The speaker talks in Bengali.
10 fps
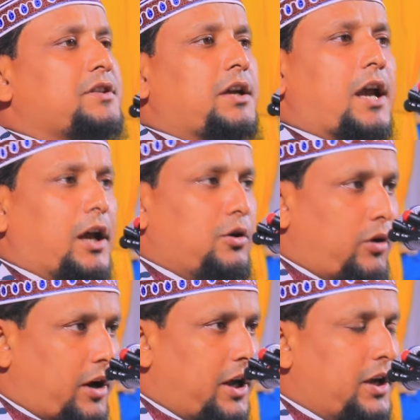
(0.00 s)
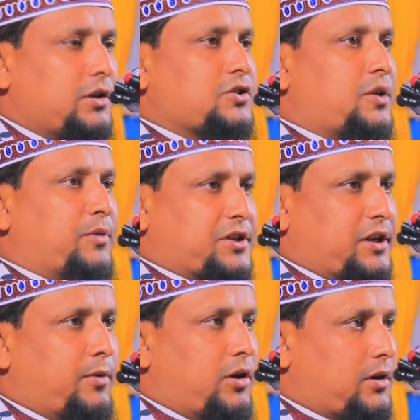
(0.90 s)
শিক্ষানুরাগী
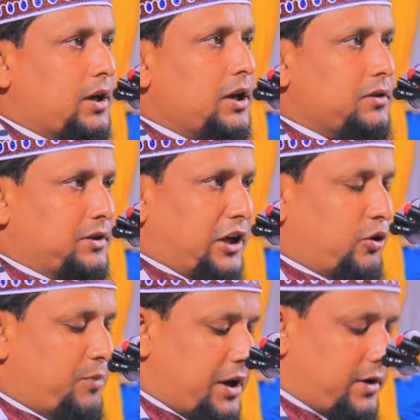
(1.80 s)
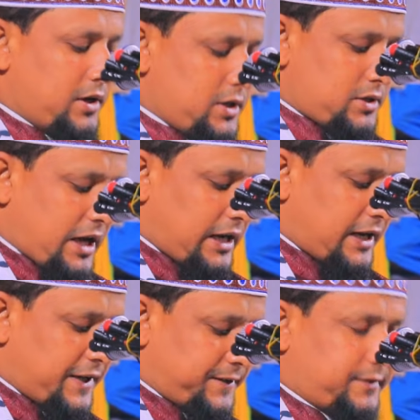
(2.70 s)
সমাজসেবক দানবীর
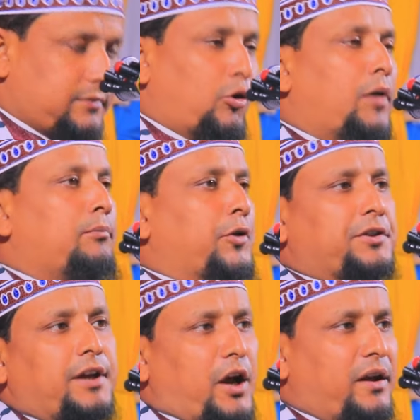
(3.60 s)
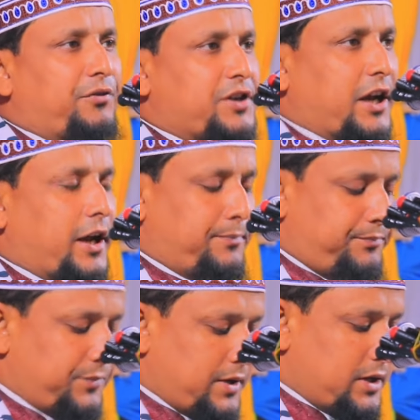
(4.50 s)
আলহাজ মোহাম্মদ হানিফ সাহেব
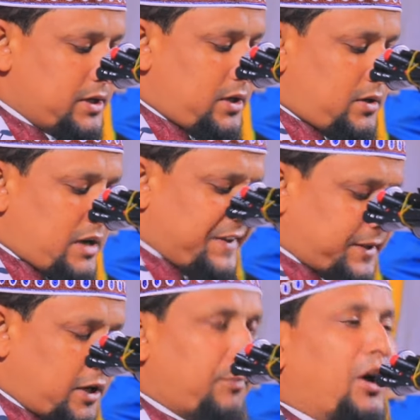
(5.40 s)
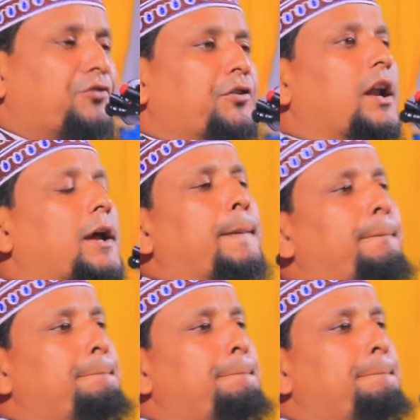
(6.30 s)
আজকের মাহফিলের